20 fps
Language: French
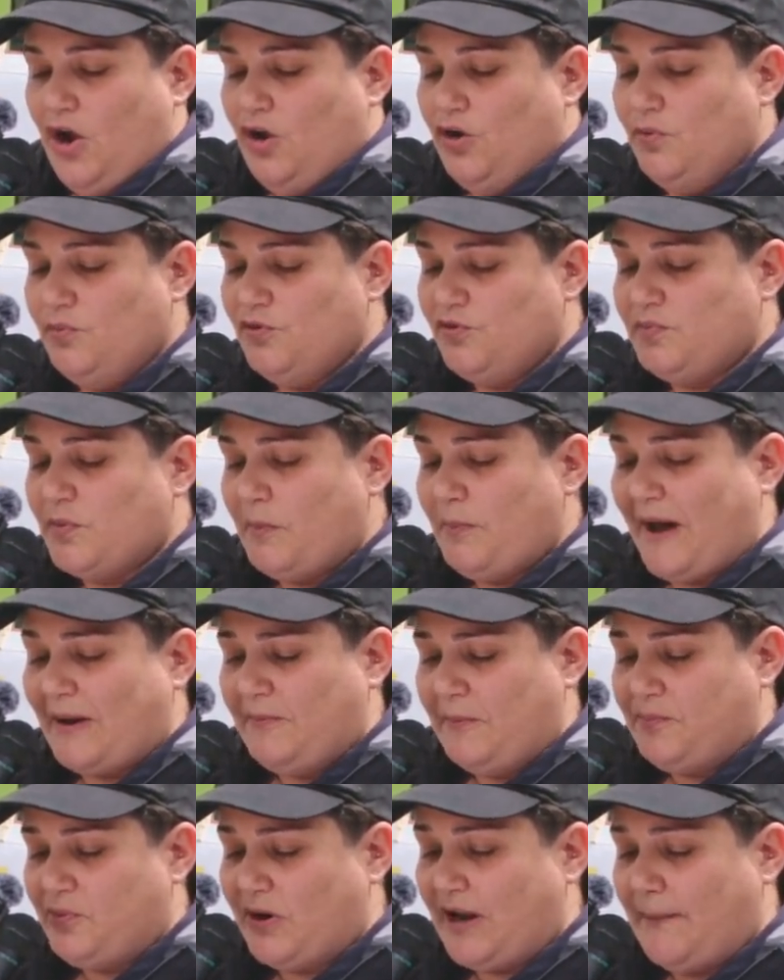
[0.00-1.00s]
Le mouvement
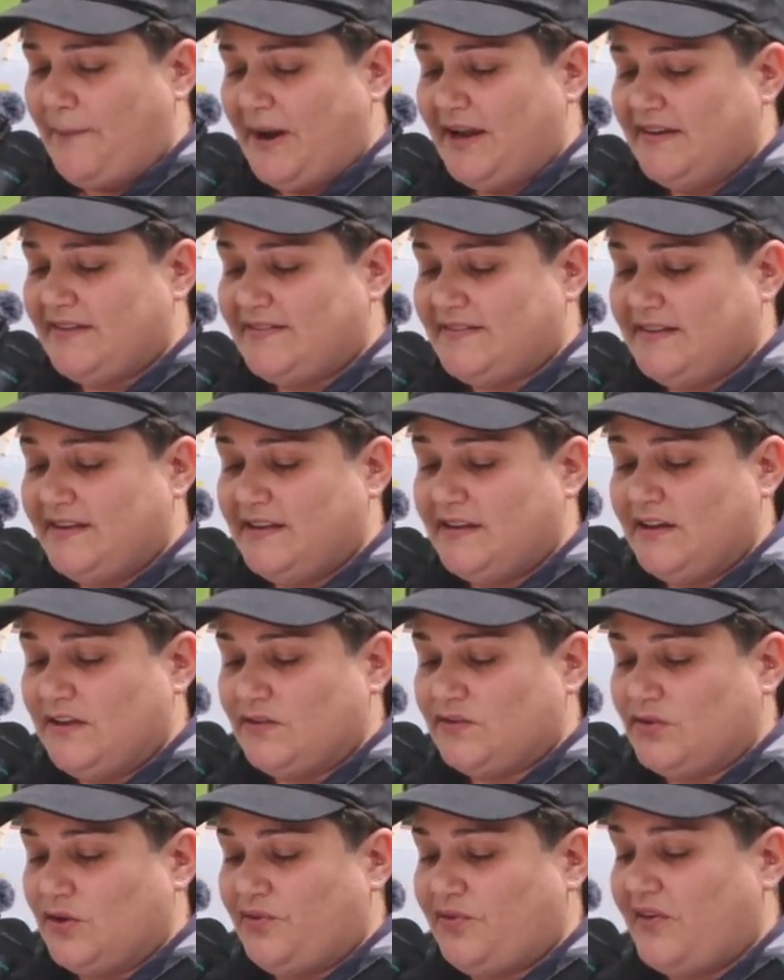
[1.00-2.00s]
pour la Palestine
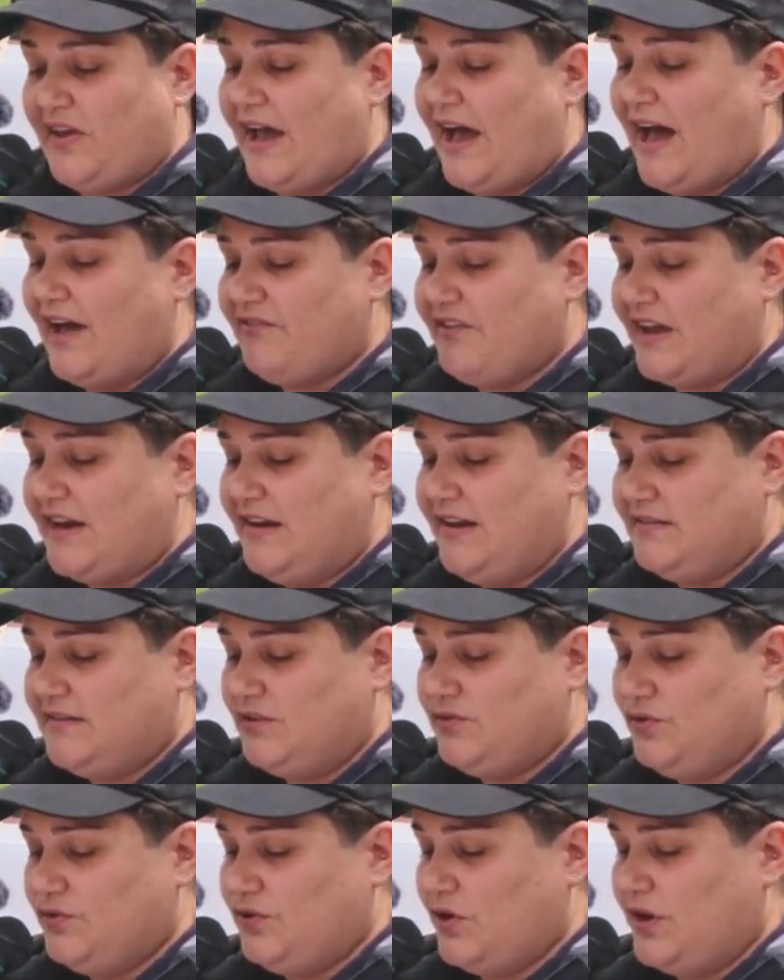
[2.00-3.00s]
se fait avec les
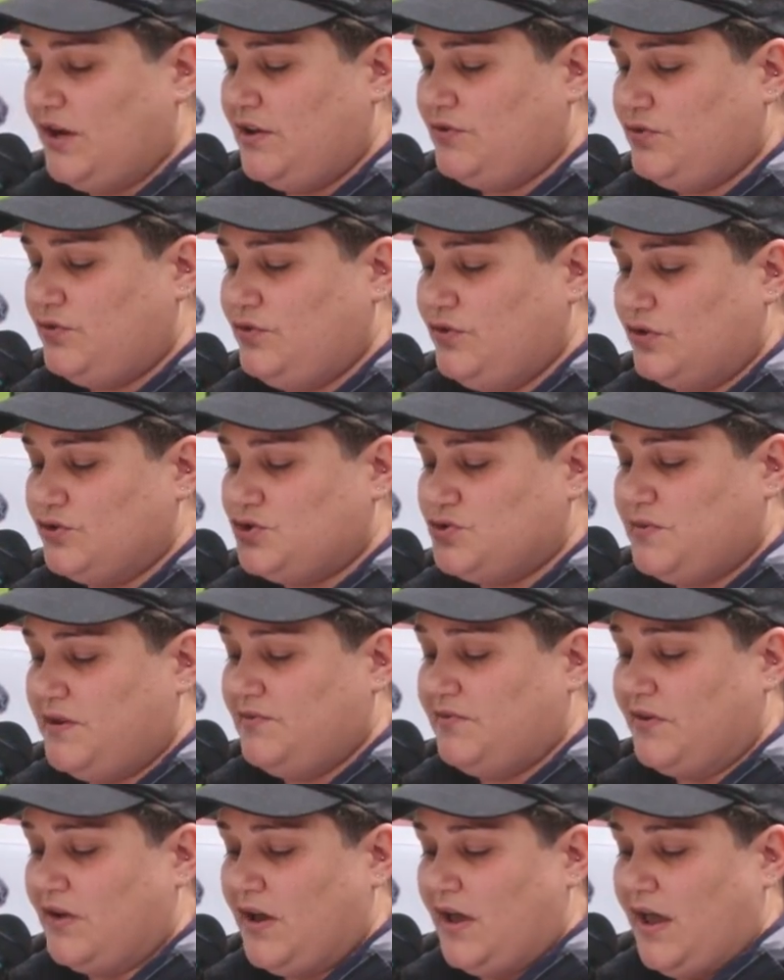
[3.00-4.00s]
étudiants et étudiantes
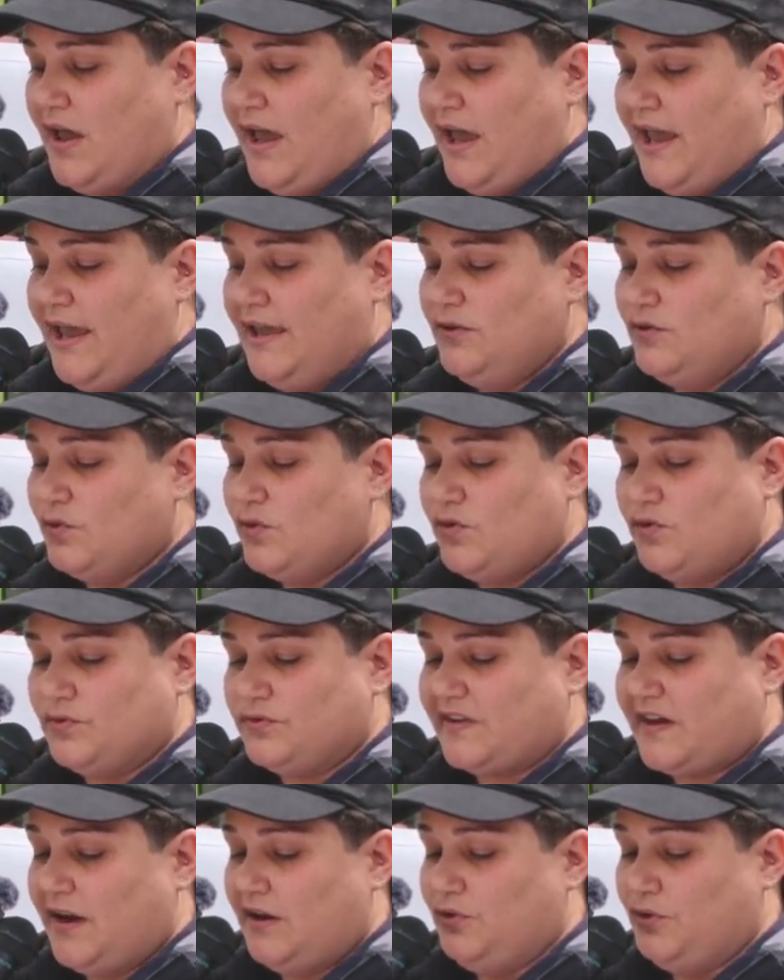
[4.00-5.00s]
juives, et non
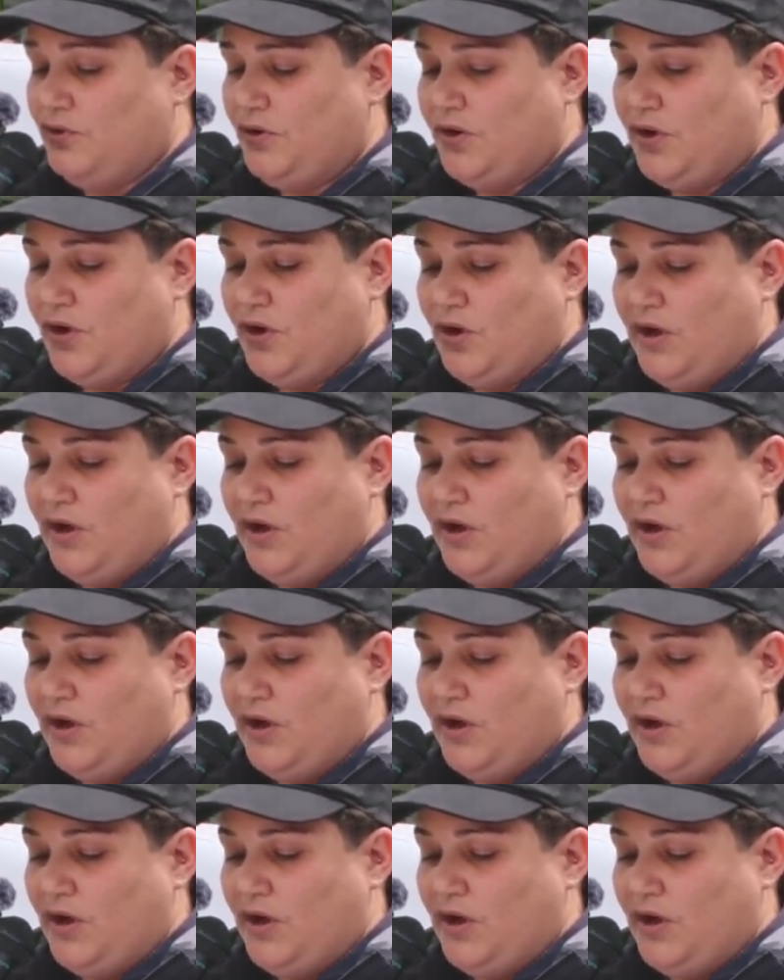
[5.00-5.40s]
contre elles.